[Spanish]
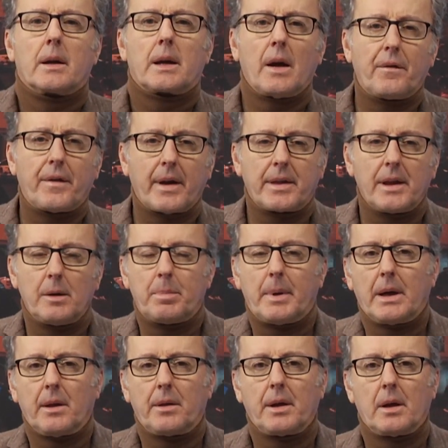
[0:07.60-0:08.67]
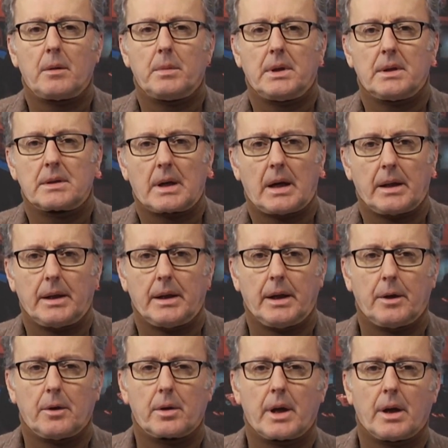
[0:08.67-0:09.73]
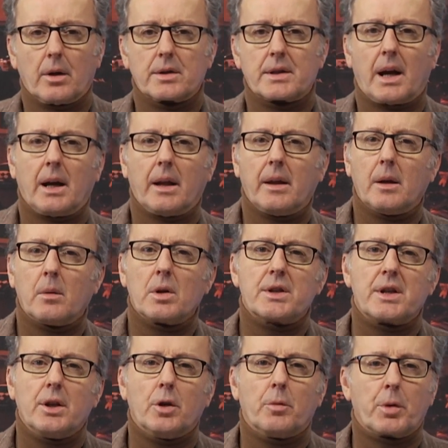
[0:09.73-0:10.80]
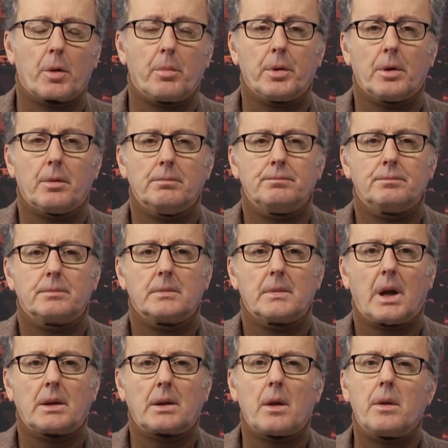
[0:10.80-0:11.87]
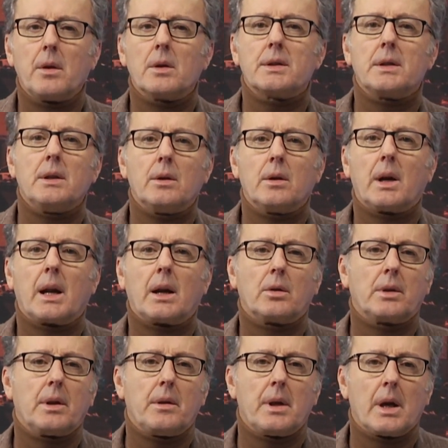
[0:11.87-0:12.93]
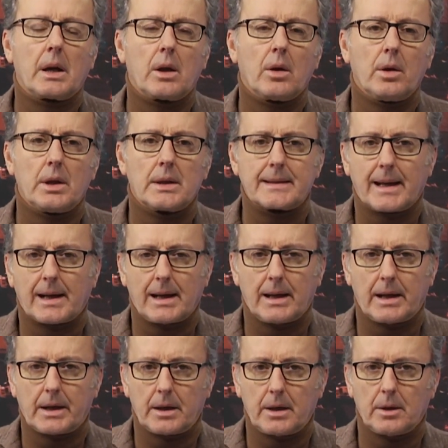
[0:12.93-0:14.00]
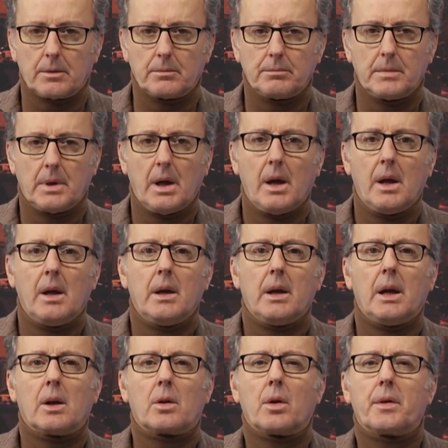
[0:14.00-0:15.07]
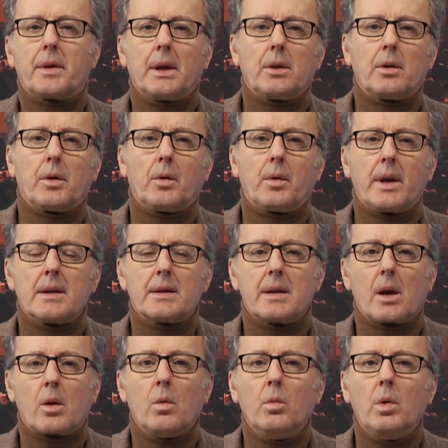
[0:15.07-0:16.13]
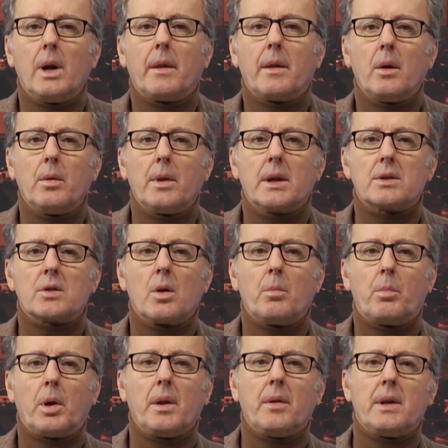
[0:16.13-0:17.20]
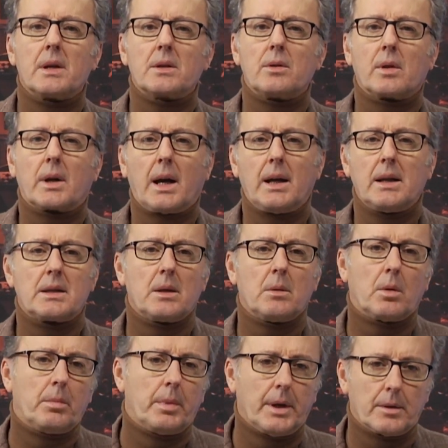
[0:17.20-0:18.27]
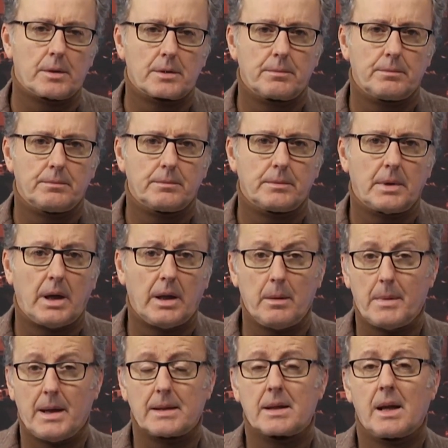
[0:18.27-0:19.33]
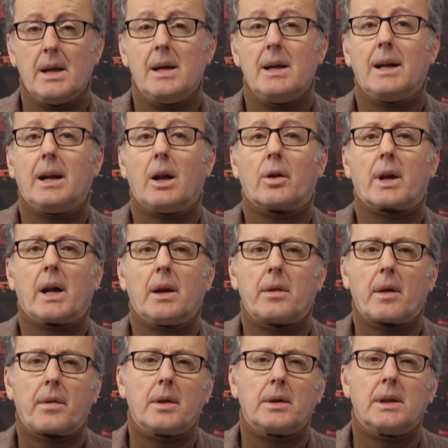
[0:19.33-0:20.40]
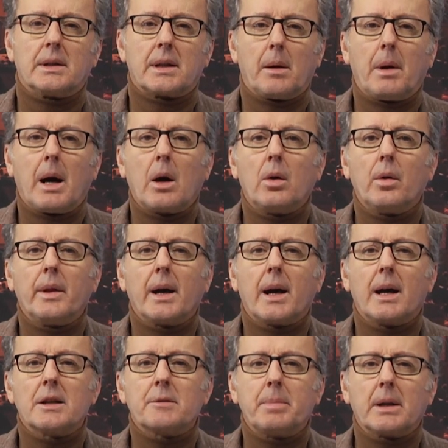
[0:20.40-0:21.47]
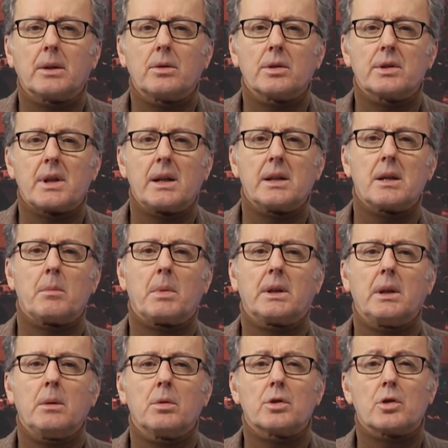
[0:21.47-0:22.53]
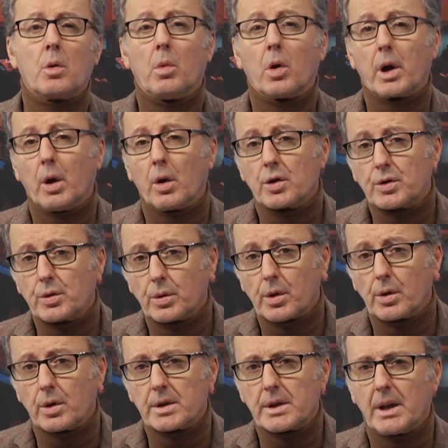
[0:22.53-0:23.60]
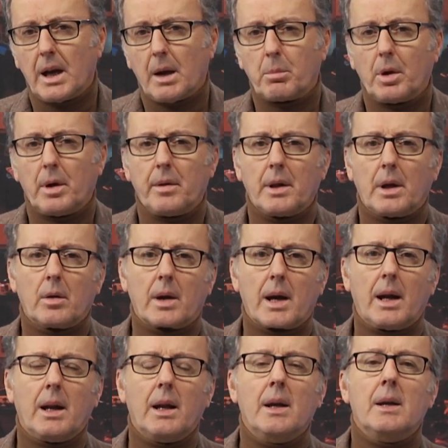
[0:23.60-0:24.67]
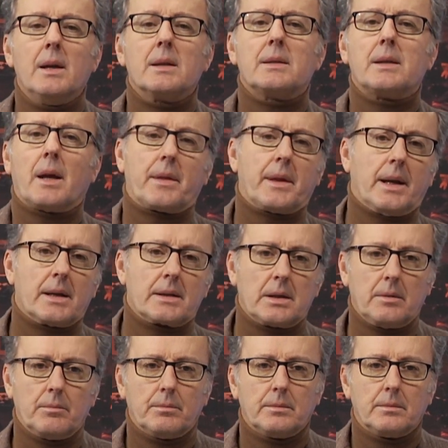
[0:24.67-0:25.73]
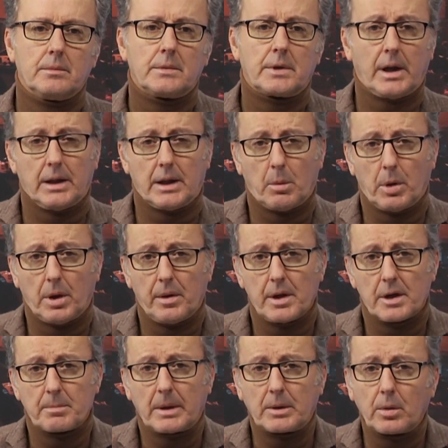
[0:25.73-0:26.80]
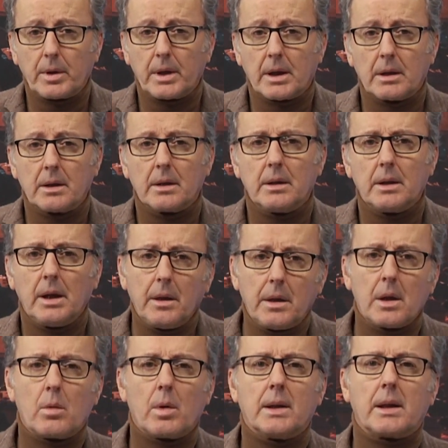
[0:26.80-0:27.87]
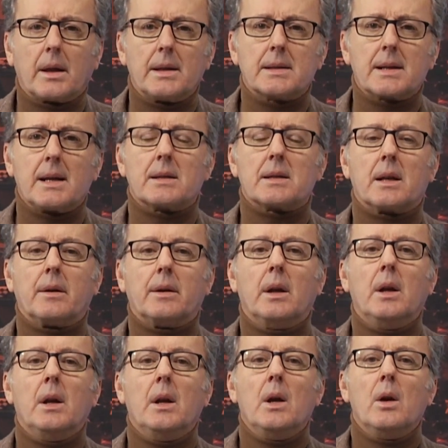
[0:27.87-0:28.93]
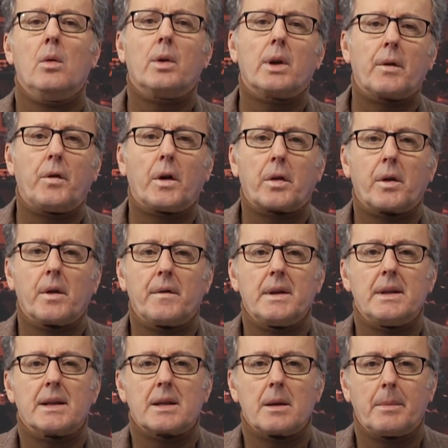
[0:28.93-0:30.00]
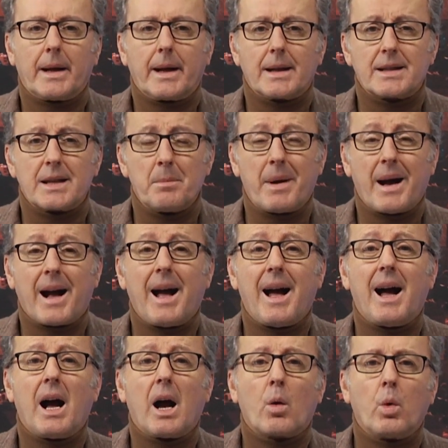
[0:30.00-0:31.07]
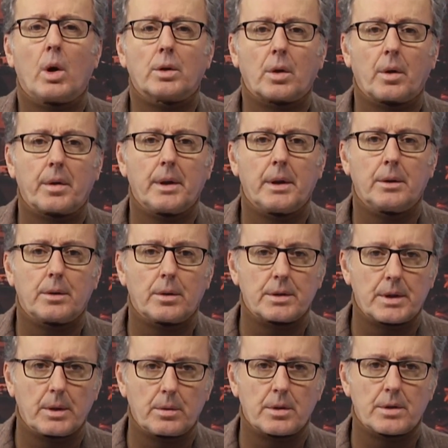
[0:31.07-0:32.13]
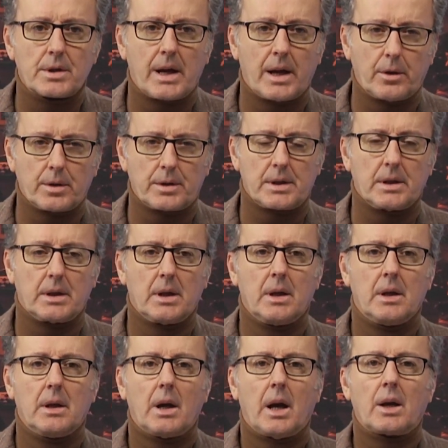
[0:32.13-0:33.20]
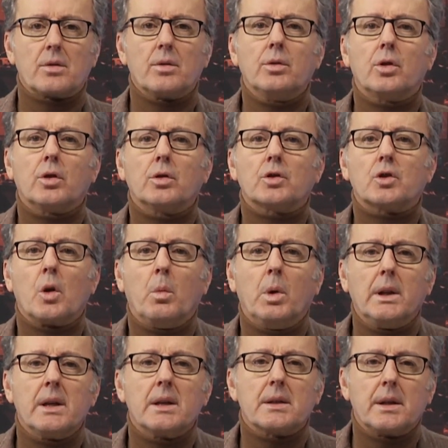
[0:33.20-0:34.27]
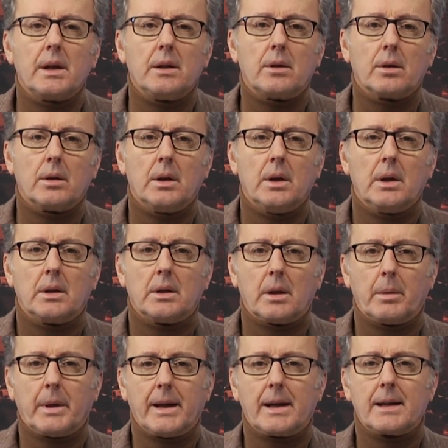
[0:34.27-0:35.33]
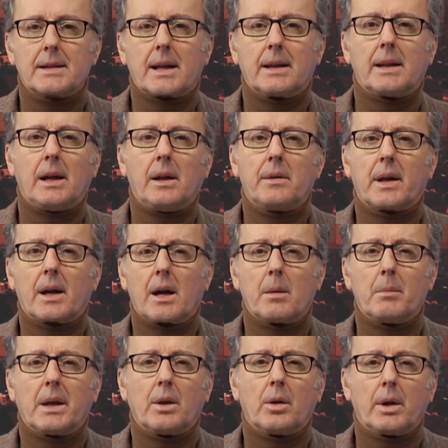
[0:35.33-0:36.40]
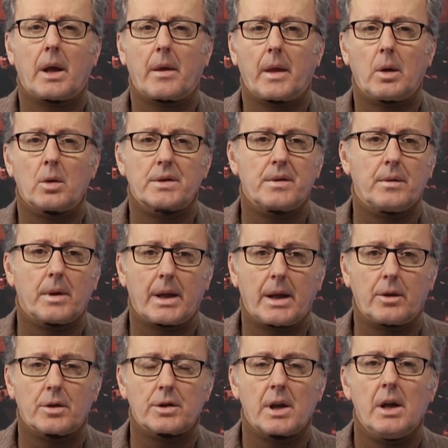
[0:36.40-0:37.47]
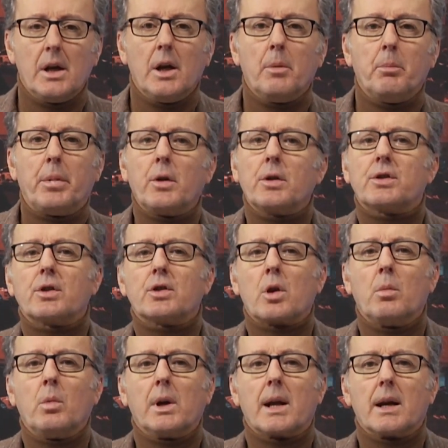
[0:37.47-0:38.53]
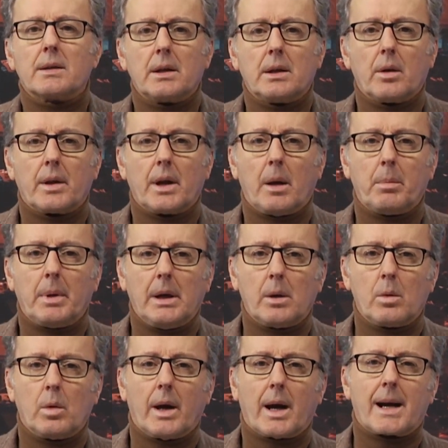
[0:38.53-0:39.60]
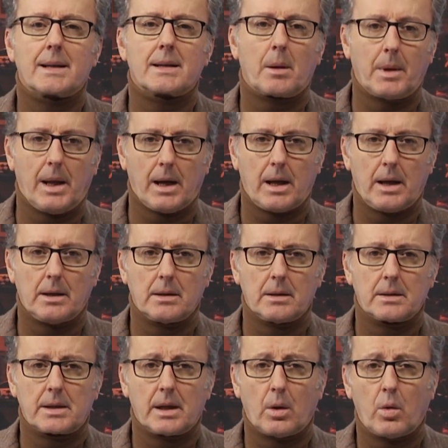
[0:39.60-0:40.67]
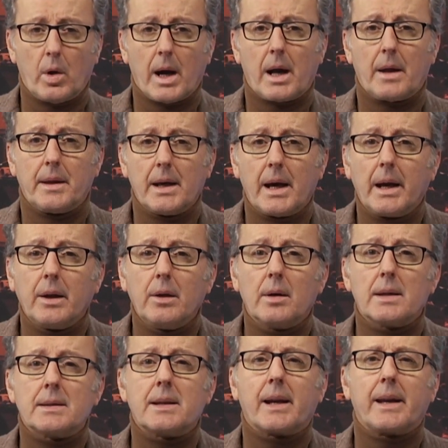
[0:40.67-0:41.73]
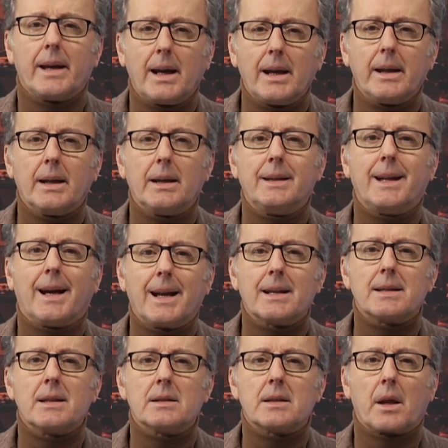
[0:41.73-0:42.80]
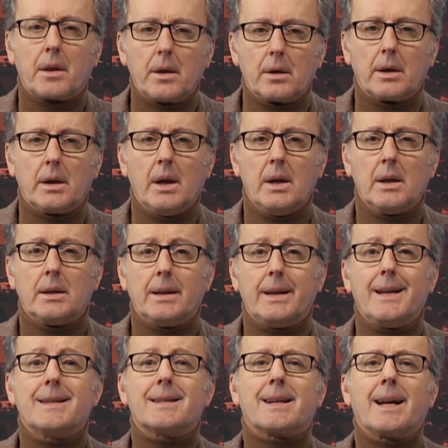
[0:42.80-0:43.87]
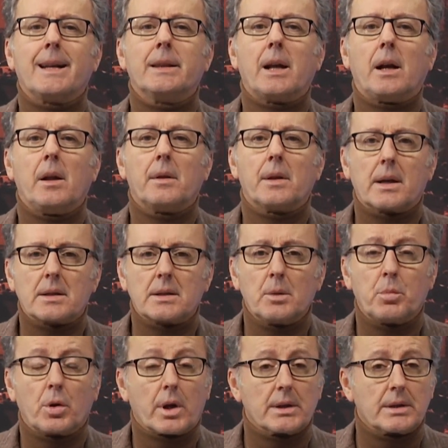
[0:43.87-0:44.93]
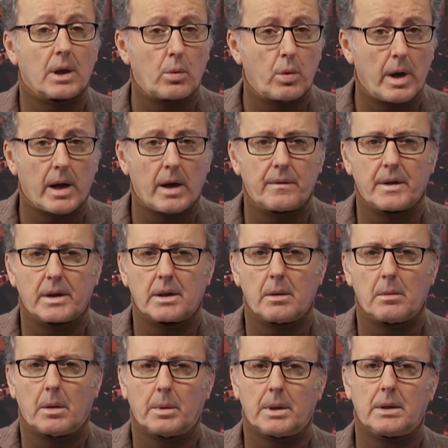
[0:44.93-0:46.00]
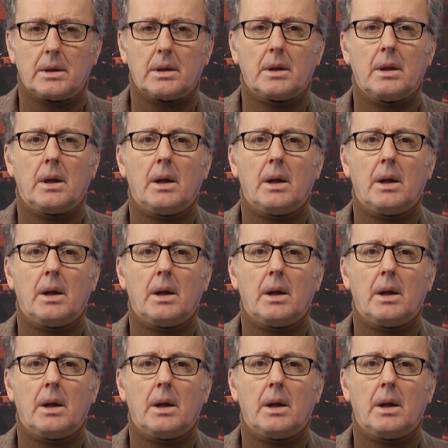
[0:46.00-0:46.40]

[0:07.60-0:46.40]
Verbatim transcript: Qué fácil parece administrar dinero que no sale del bolsillo propio. Atención si no a la noticia que hoy destaca la región. El Concello de Urense acumula deudas con policías locales y bomberos. Además, la organización del trabajo deja aspectos tan llamativos como que los turnos en la policía local se hacen así. 30 policías patrullan y 50 descansan. Un refuerzo de fin de semana se paga a 400 euros la noche. Asuntos como el descrito deberían escandalizar a la mayoría de los ciudadanos, pero esto es como el casino de la película Casablanca. Se juega a diario hasta que alguien da la sensación de escandalizarse porque se juega efectivamente.